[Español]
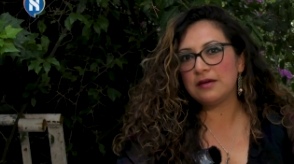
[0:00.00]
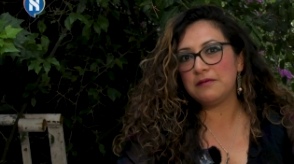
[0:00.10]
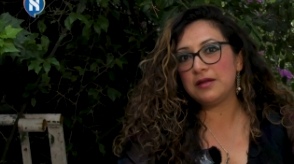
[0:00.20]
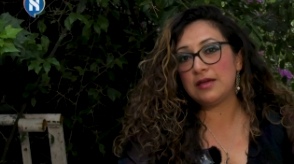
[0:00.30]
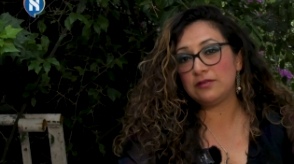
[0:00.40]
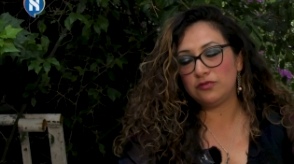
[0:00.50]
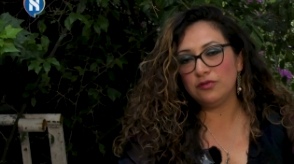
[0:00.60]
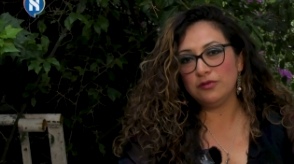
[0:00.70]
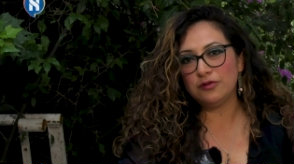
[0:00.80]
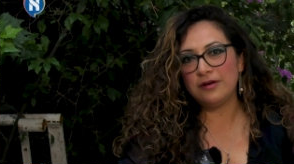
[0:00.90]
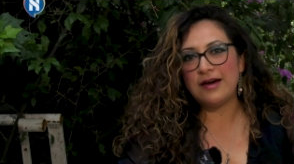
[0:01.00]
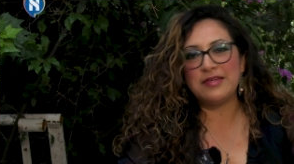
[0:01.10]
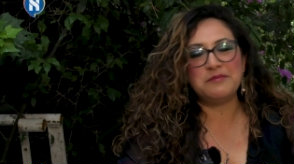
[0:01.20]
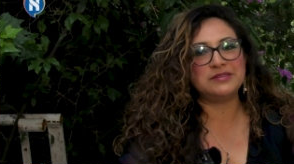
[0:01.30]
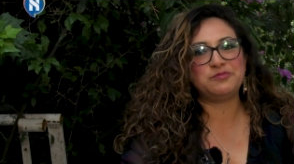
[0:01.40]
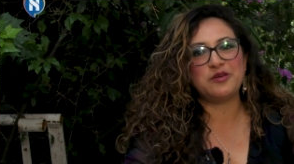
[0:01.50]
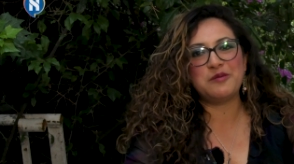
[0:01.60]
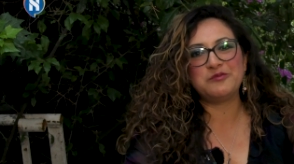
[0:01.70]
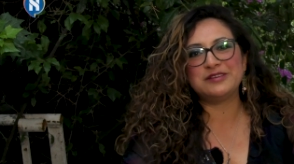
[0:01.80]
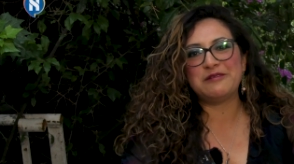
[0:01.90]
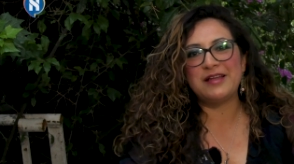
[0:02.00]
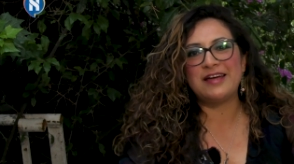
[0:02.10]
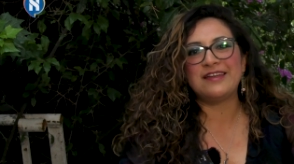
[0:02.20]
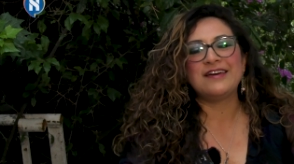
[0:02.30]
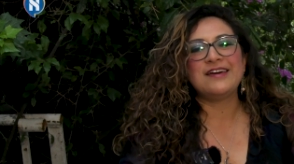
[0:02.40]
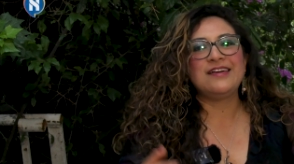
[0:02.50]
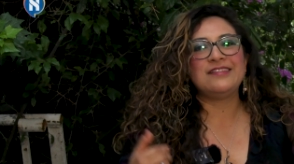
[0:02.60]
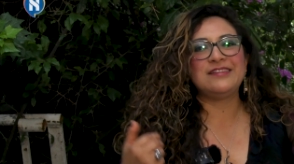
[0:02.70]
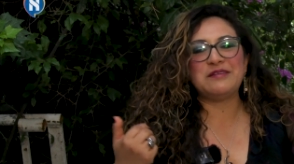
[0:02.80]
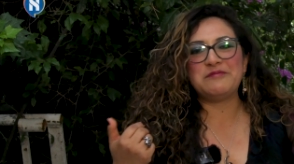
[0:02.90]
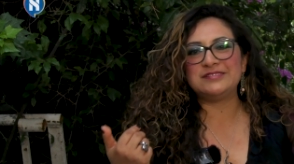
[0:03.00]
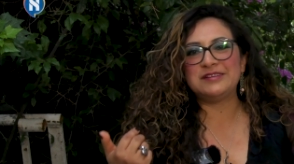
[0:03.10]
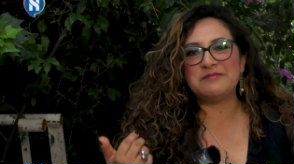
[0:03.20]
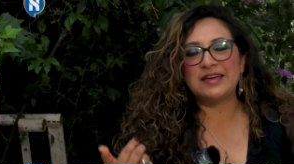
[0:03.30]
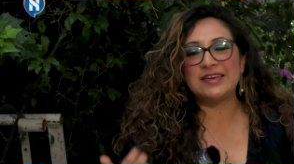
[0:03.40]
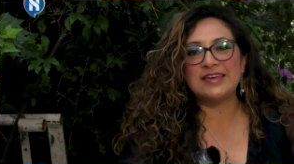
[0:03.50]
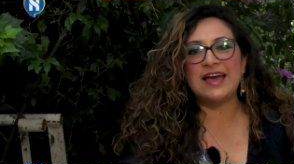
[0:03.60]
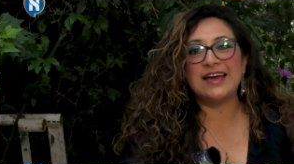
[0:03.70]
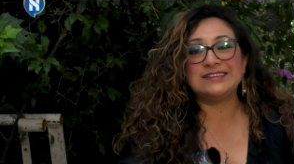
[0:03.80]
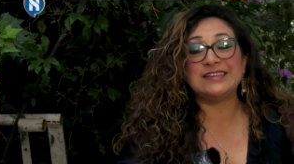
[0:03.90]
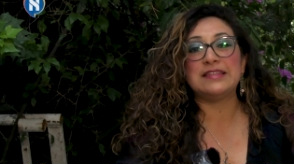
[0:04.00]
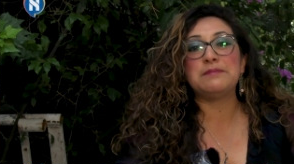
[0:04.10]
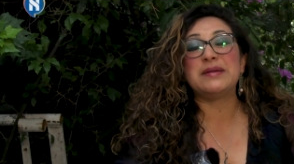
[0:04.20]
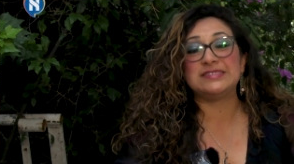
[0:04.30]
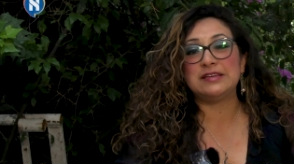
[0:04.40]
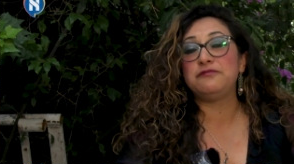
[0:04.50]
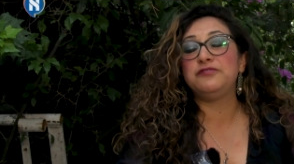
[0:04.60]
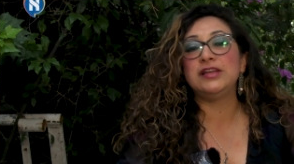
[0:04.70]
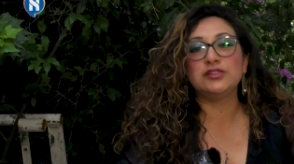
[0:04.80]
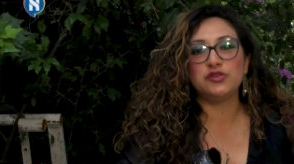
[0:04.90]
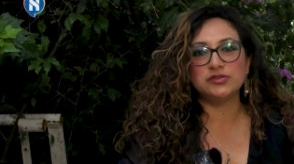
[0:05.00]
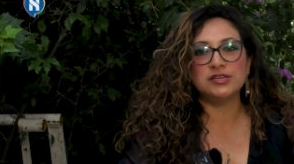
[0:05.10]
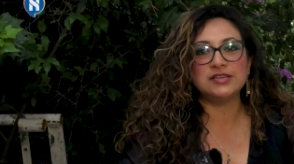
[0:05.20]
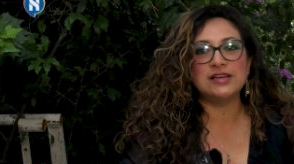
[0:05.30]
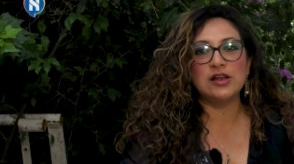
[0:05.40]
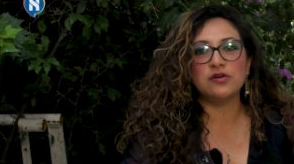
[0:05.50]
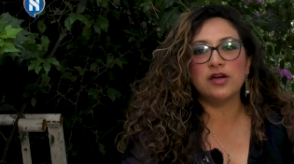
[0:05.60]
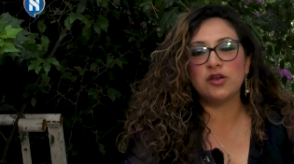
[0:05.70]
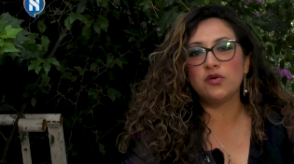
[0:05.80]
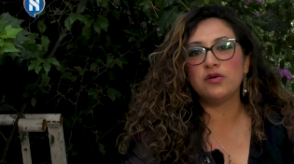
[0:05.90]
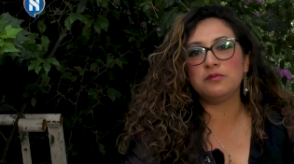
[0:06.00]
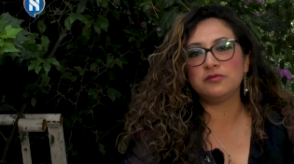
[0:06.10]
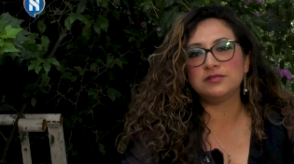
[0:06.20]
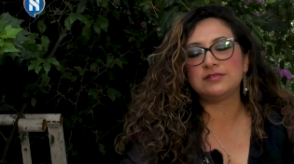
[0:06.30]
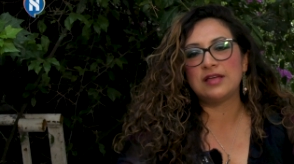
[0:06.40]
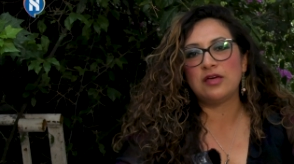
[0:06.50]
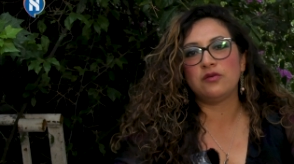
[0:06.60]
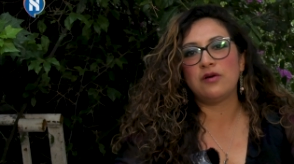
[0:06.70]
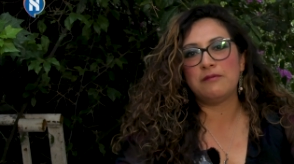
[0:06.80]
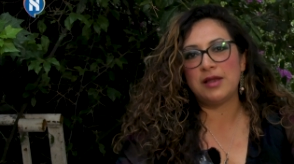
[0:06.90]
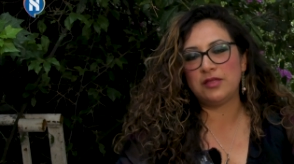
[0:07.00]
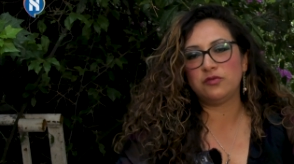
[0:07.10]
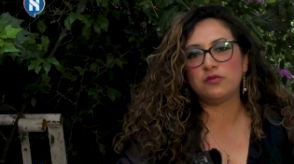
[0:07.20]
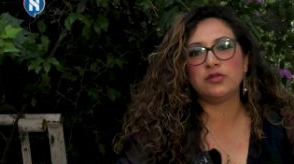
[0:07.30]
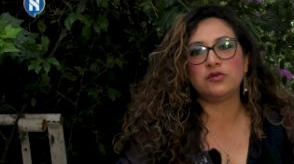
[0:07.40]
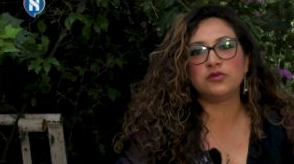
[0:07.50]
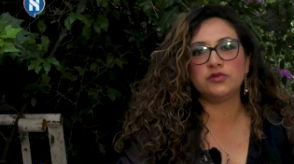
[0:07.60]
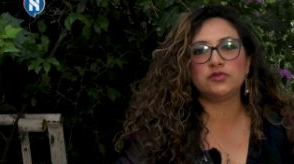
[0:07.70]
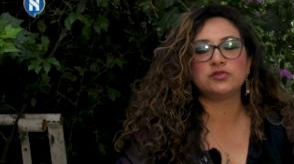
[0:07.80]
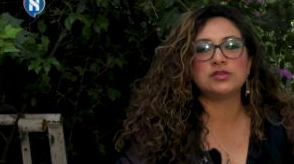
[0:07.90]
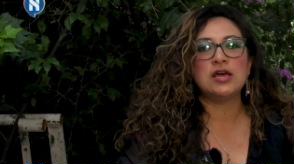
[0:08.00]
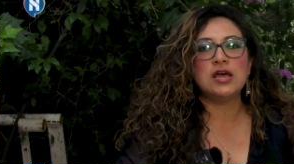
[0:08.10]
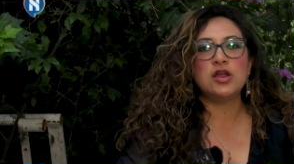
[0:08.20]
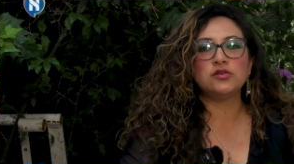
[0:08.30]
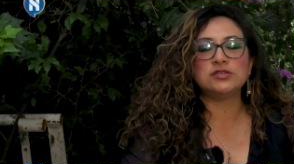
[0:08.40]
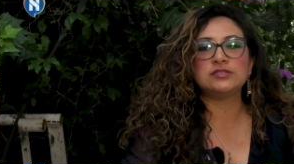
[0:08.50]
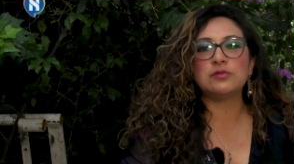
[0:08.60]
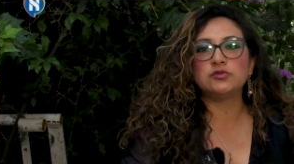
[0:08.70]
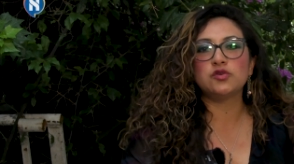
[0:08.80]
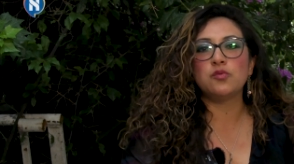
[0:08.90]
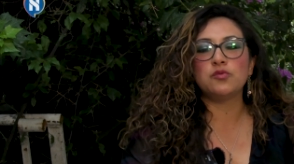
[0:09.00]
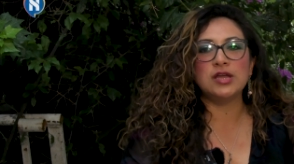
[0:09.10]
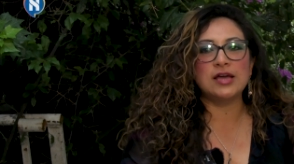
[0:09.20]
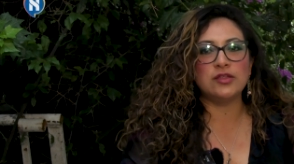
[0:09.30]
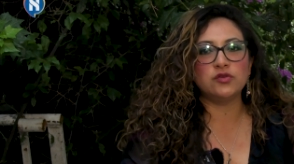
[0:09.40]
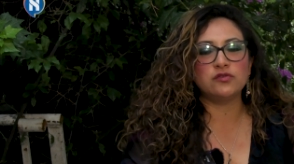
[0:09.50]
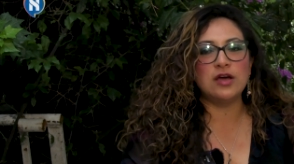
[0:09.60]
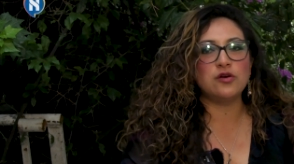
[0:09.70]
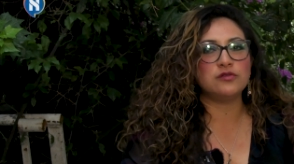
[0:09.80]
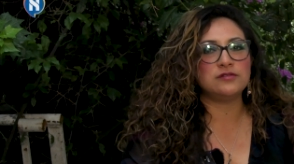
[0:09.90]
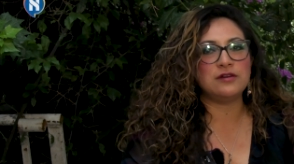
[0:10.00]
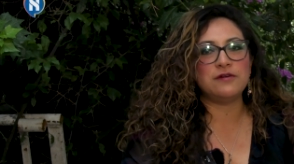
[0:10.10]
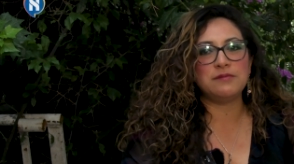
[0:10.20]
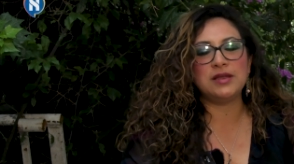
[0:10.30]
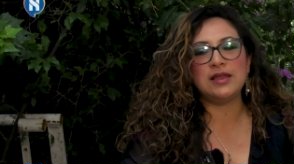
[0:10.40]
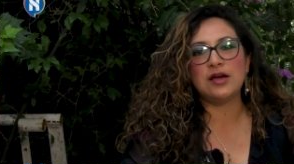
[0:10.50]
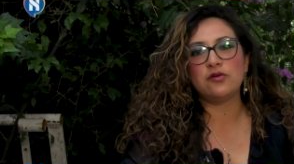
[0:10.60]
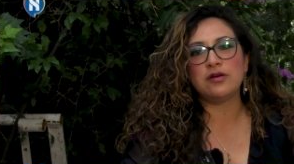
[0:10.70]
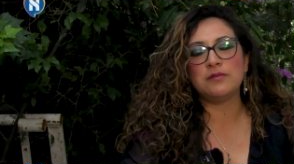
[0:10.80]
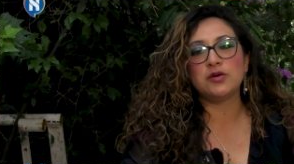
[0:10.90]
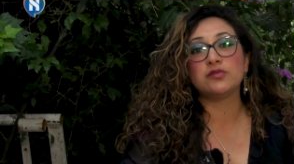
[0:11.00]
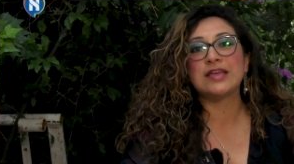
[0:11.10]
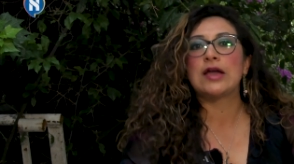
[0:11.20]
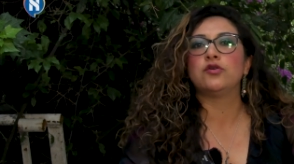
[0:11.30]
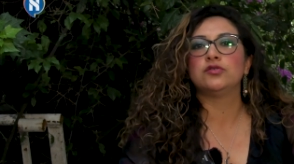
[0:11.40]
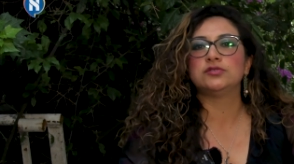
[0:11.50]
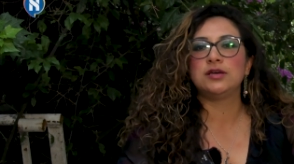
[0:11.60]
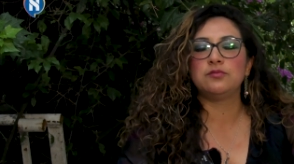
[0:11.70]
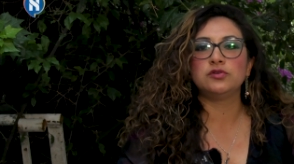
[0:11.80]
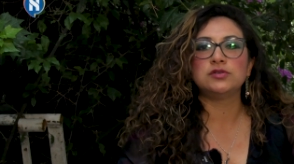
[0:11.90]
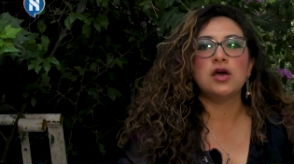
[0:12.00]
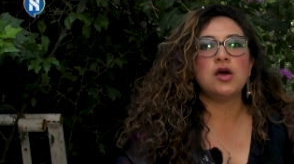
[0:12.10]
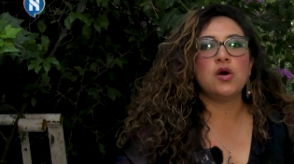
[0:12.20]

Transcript: que ver esto? ¿no? Además podemos hablar de temas de maquillajes, de temas de filtros, que es algo que no hemos estado hablando. Cuando nosotros nos estamos comunicando, sea con nuestra familia, con amigos que conocemos,